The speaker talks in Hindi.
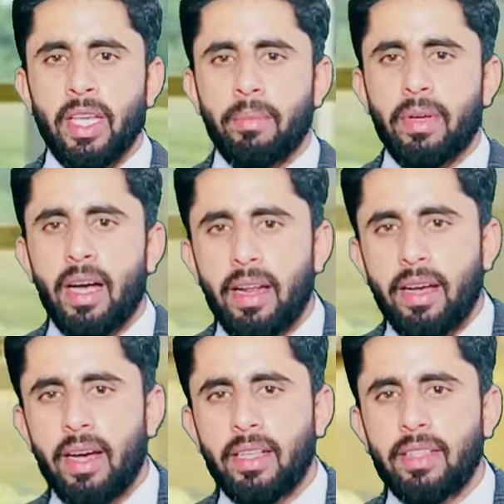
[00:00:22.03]
हम खाना
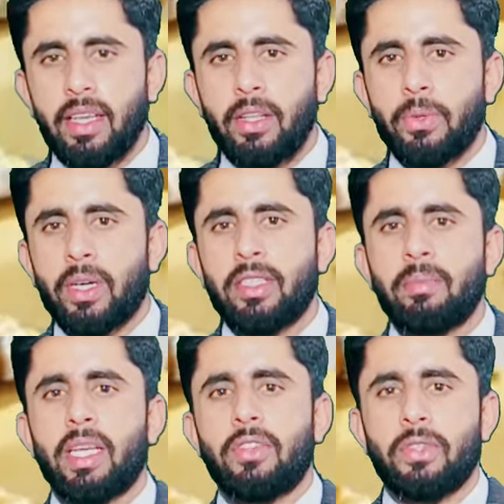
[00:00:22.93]
खाते हैं तो
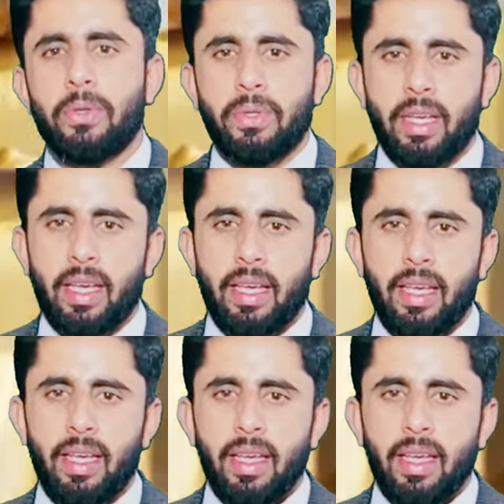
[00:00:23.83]
हज़म कैसे होता है